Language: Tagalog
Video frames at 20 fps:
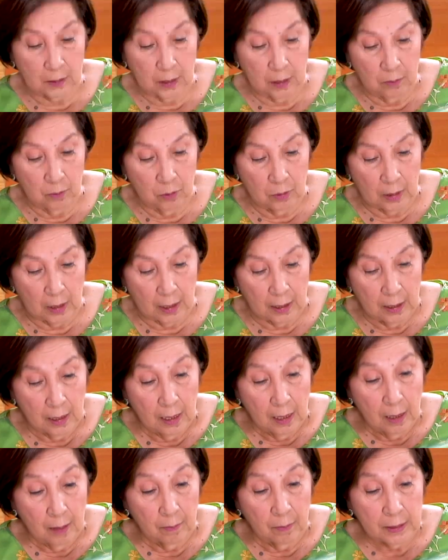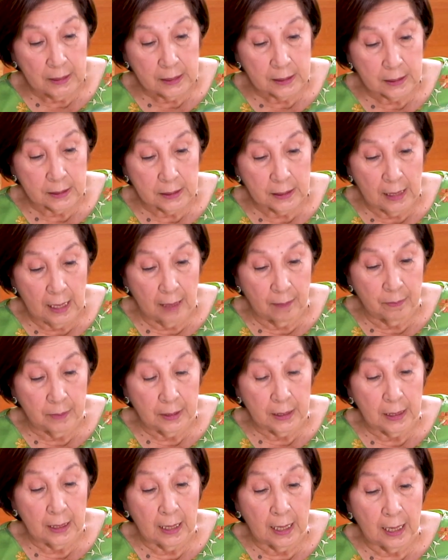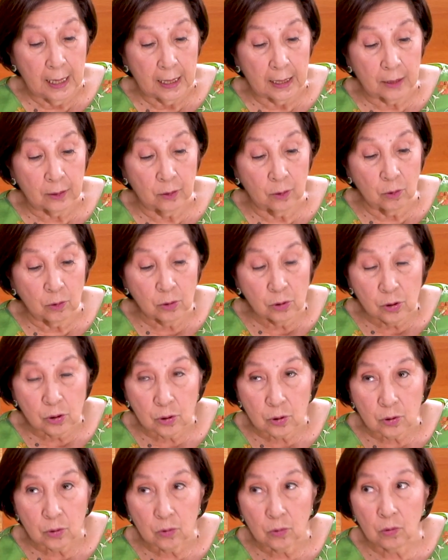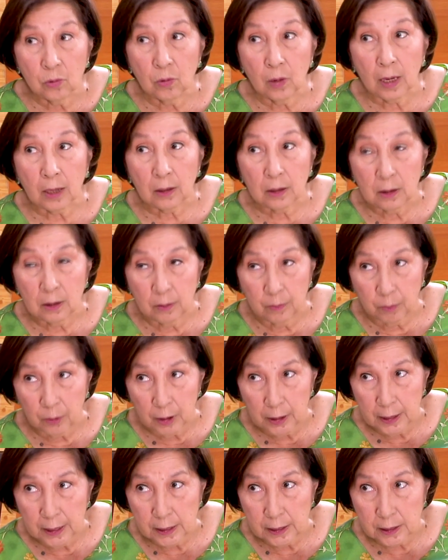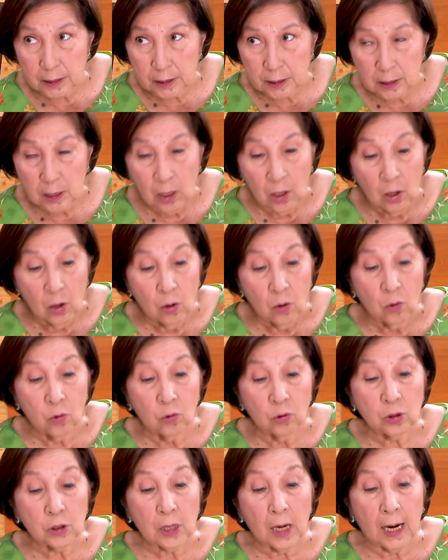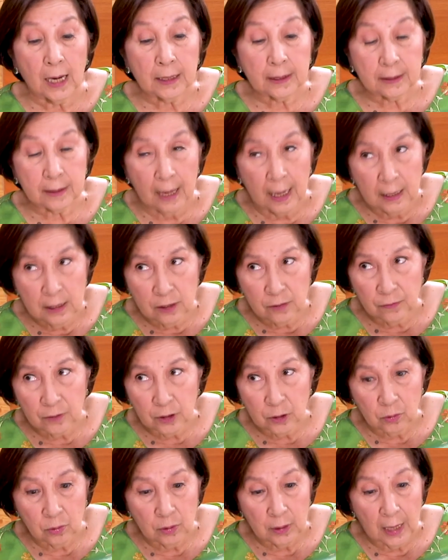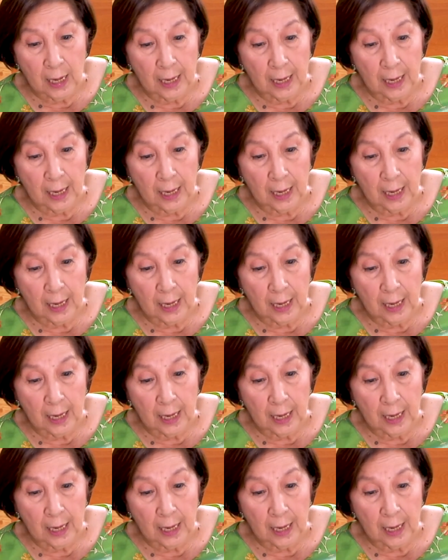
Tay muna. But sinabi nila eh, those who are in the police, who are transferred to the